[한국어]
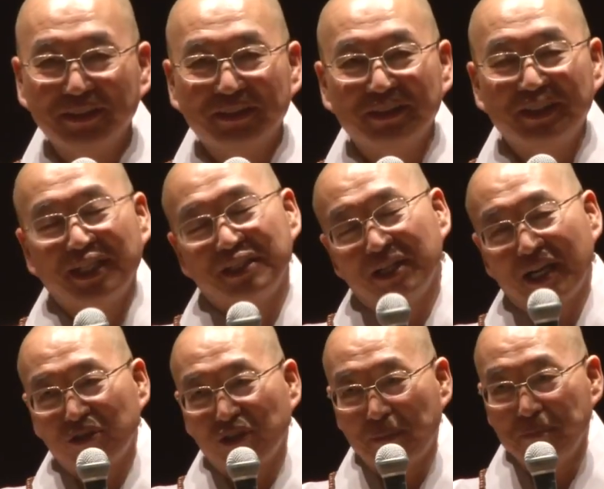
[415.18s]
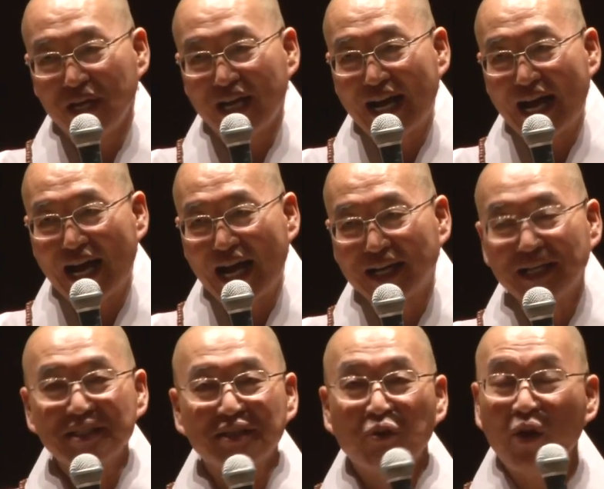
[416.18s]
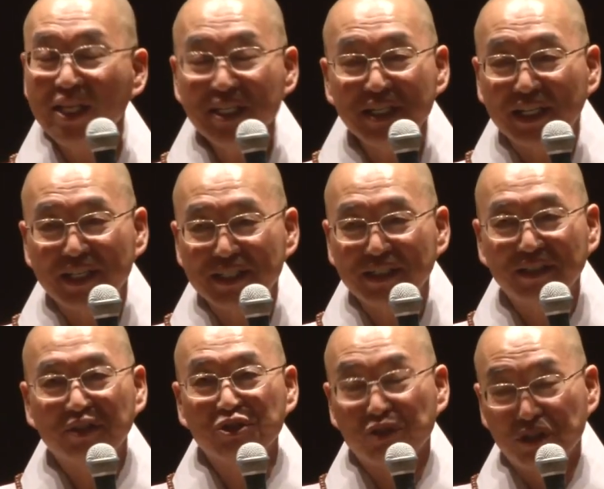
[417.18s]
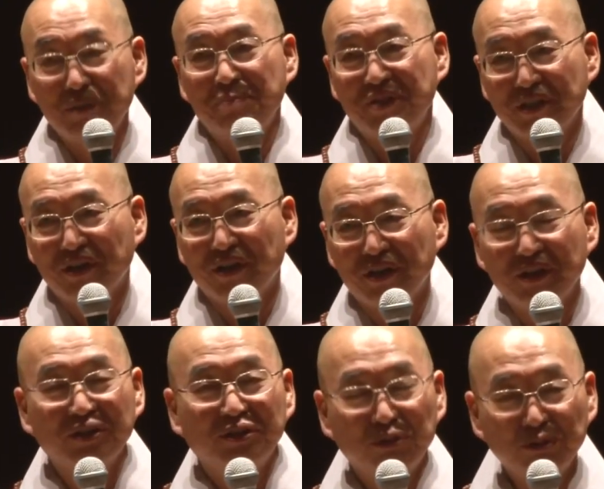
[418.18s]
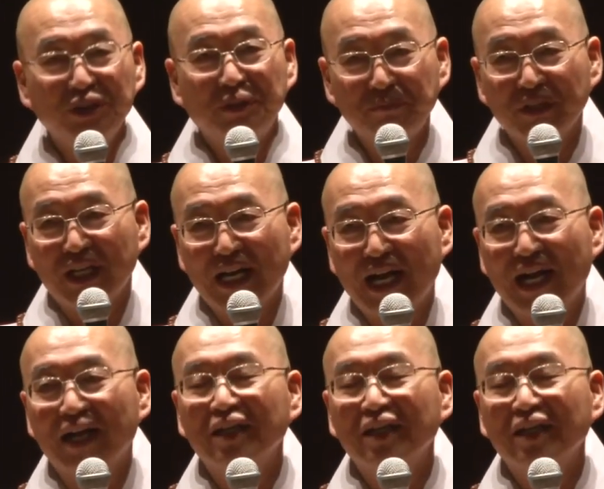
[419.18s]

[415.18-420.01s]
제가 들어가도 됩니까? 그래서 환영을 했어. 어서 오십시오. 누구십니까?